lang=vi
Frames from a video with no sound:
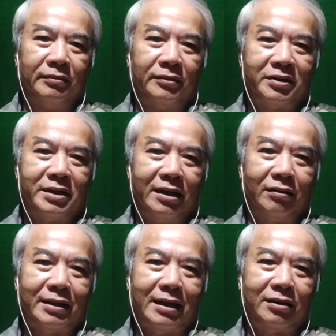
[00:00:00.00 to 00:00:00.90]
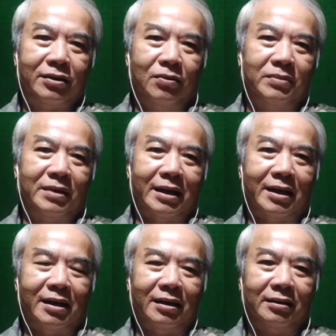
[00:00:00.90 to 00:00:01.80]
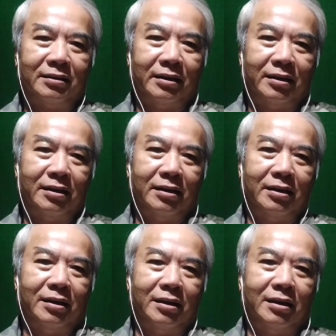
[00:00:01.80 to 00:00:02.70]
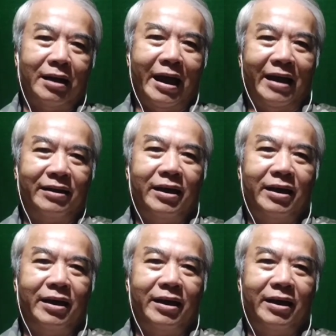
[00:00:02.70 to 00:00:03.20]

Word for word: nó chỉ có tác dụng là hạn